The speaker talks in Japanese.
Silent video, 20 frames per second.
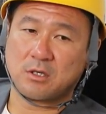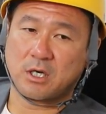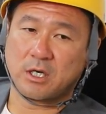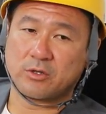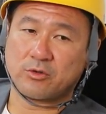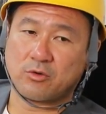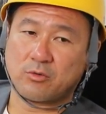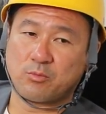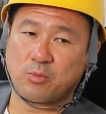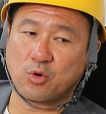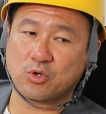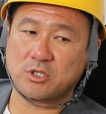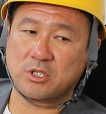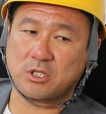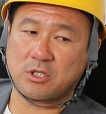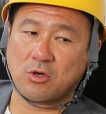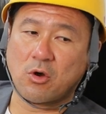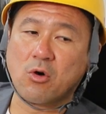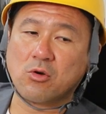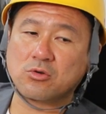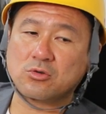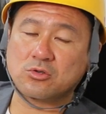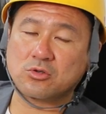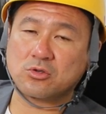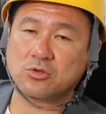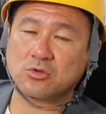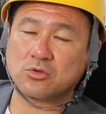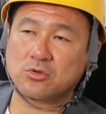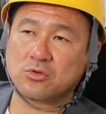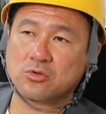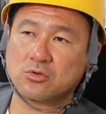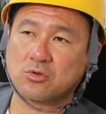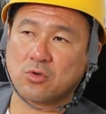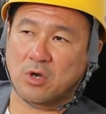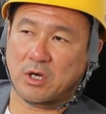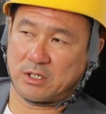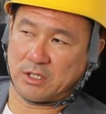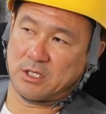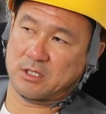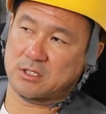あの簿記4級と
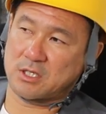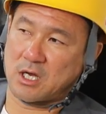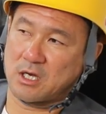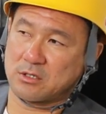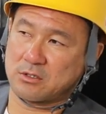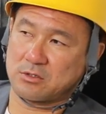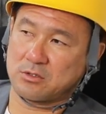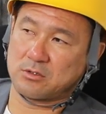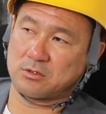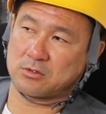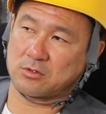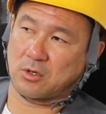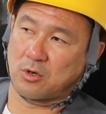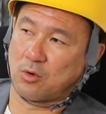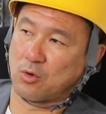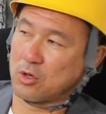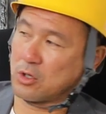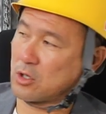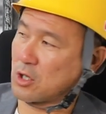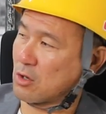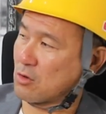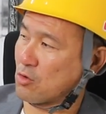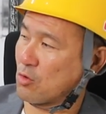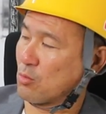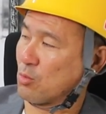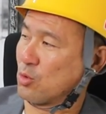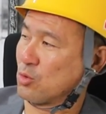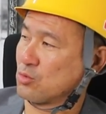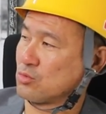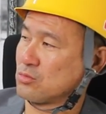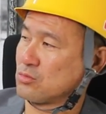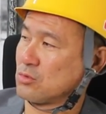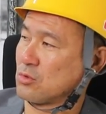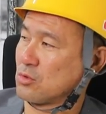かね3級とか俺結構も